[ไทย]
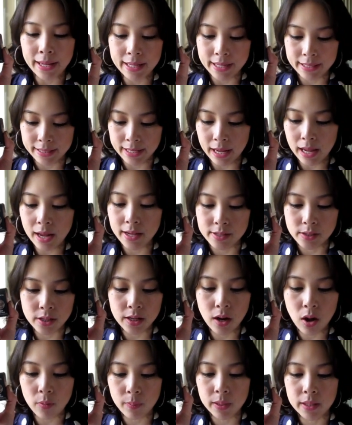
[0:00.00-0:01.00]
อย่างเงี้ยค่ะอย่างเช่น
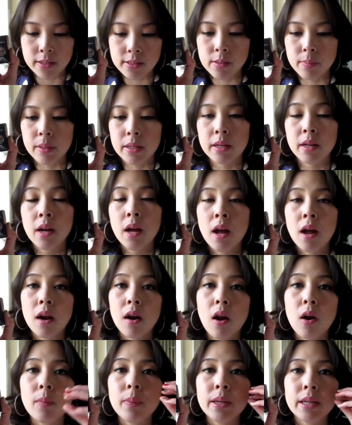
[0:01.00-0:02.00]
รองพื้นก็จะเป็น
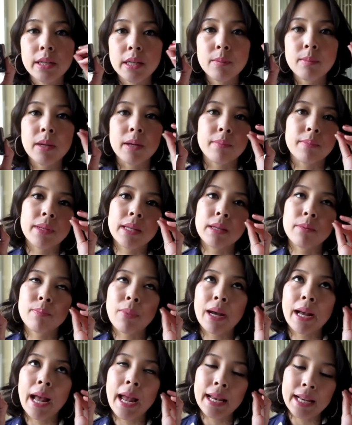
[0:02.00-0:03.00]
รองพื้นที่เหมือนมีป
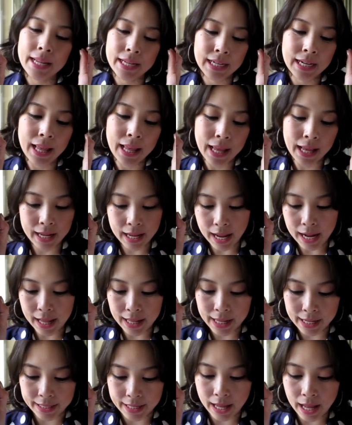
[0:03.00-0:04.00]
ระกายเล็กๆอะไร
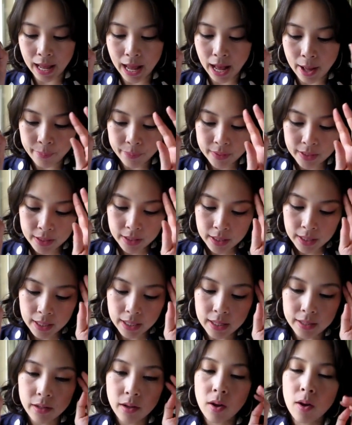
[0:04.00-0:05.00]
อย่างเงี้ยค่ะ
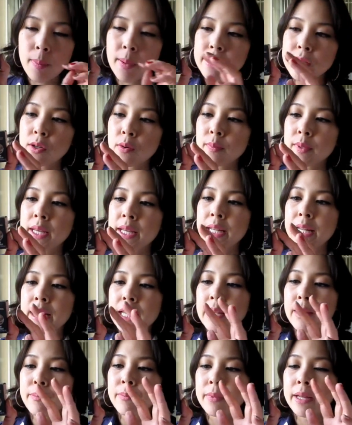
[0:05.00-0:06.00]
แล้วก็ผสมในค
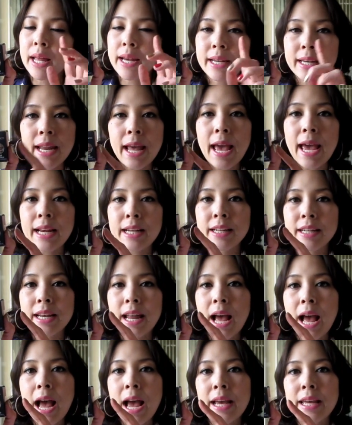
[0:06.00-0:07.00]
รีมกันแดดก็
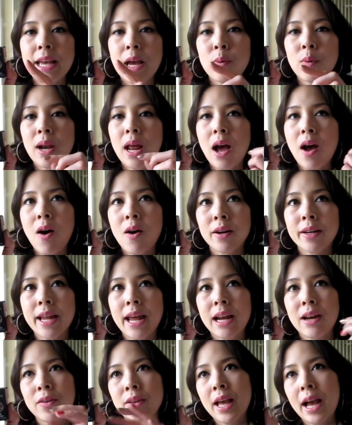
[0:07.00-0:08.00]
ได้เวลาออกแด
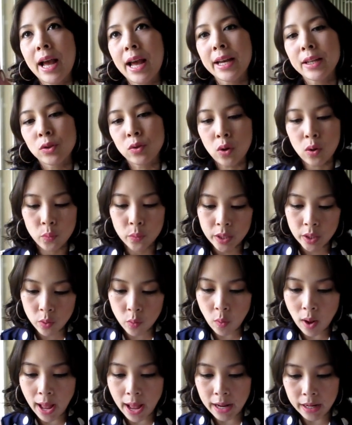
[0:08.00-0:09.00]
ดแล้วอยากให้ตัววิง
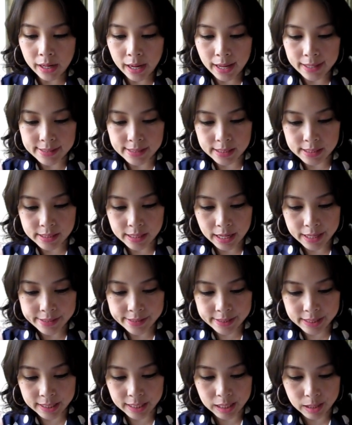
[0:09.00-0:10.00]
วังก็อาจจะใช้
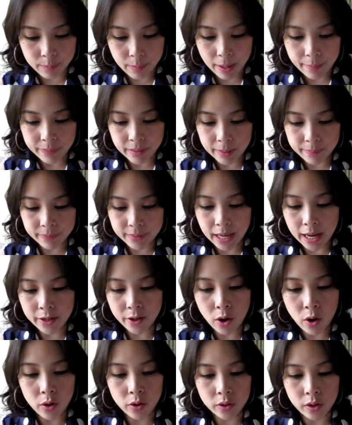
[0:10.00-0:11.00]
สีแบบน้ำตาล
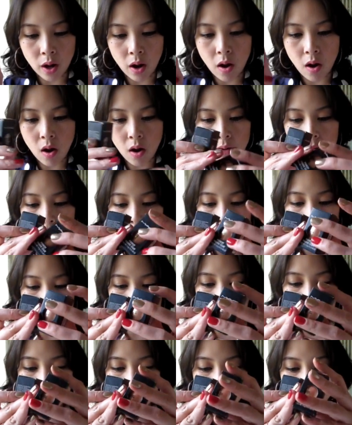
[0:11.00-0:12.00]
ทองๆอย่างอาจ
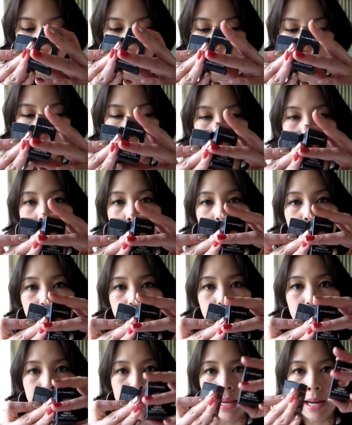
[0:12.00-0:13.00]
จะเป็นส้มทองๆอ
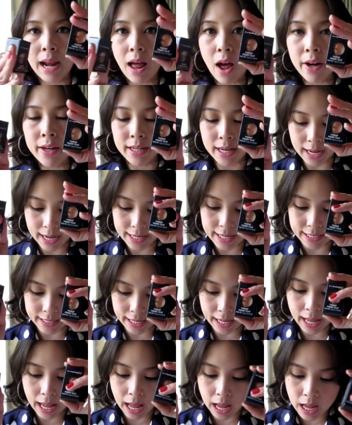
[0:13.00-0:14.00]
ย่างเมลอนอะไรอย่าง
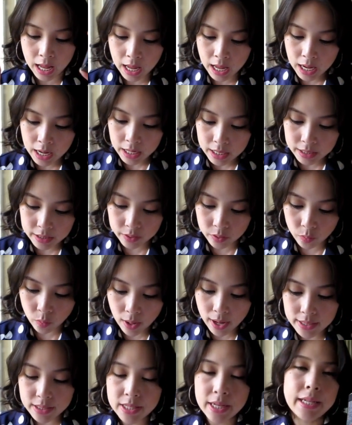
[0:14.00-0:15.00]
เงี้ยค่ะหรือ
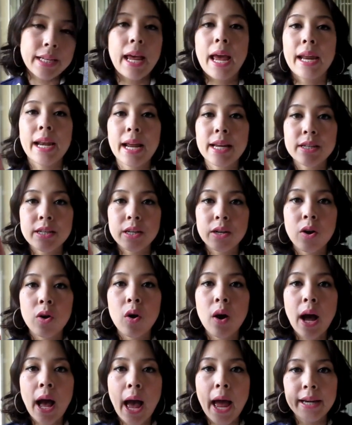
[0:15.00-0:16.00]
ว่าใช้แทนอายแชโด
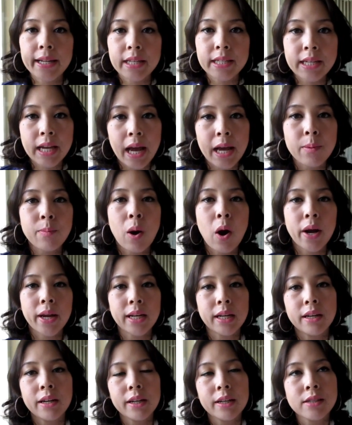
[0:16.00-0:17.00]
ว์ค่ะอันนี้ใช้บ่อย
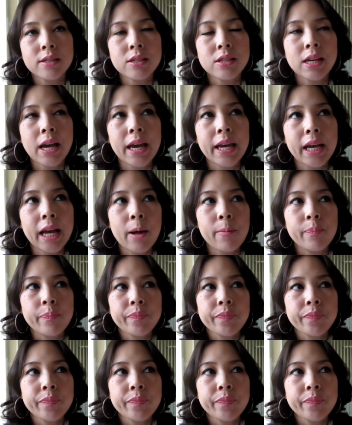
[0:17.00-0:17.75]
เลยก็จะใช้กับ